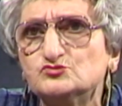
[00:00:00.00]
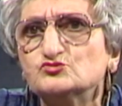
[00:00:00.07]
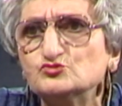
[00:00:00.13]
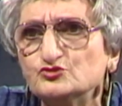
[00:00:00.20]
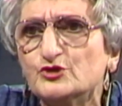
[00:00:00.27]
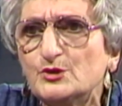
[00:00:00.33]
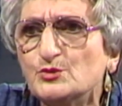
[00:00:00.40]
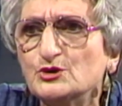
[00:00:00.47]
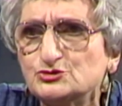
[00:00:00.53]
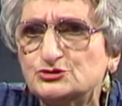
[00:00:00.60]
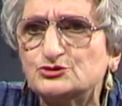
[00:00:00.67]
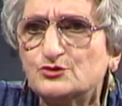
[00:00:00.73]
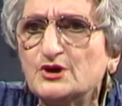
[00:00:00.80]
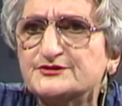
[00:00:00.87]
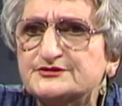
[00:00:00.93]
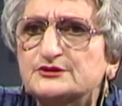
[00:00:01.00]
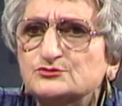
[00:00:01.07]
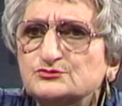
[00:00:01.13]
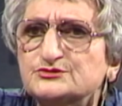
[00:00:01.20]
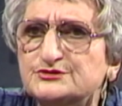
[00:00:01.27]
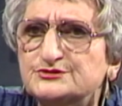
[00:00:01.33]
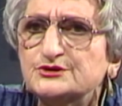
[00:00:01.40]
vraiment, je crois,
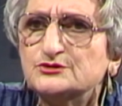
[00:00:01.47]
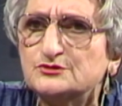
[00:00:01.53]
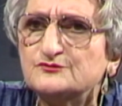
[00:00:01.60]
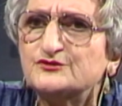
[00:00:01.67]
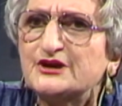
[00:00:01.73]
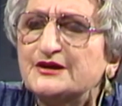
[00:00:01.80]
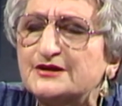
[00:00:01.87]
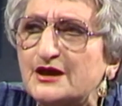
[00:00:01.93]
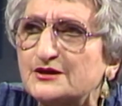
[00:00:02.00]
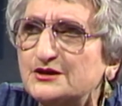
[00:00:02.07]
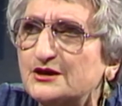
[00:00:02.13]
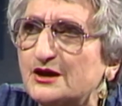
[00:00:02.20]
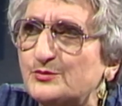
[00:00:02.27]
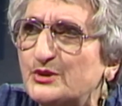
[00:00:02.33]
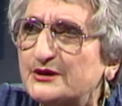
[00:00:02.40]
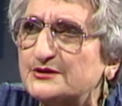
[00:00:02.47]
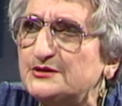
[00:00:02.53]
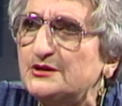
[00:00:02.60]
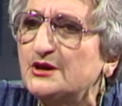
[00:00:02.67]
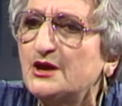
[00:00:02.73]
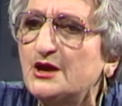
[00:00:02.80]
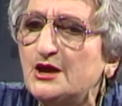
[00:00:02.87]
cinq ou six ans de vraie carrière à Paris,